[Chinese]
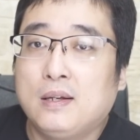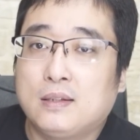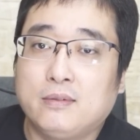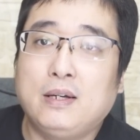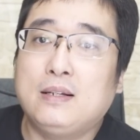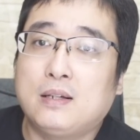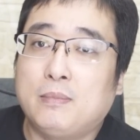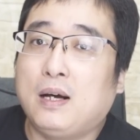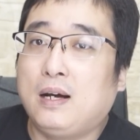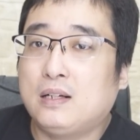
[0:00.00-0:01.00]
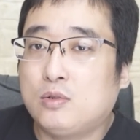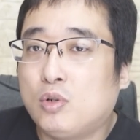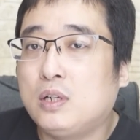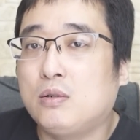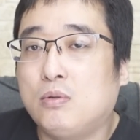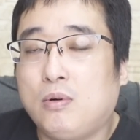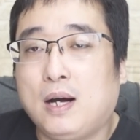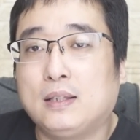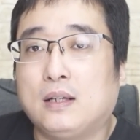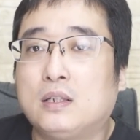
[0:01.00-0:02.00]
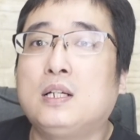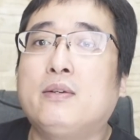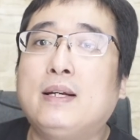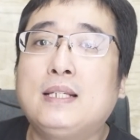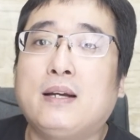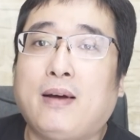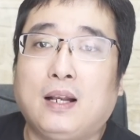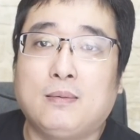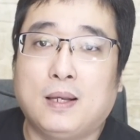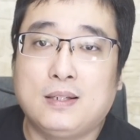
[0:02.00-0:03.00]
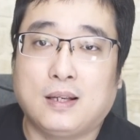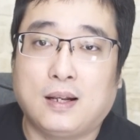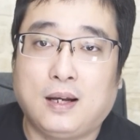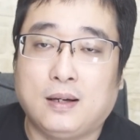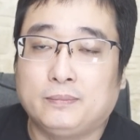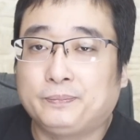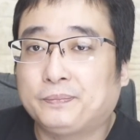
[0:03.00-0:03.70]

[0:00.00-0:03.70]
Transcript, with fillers: 你为什么啊说这种话呢？是因为宪法里面写了，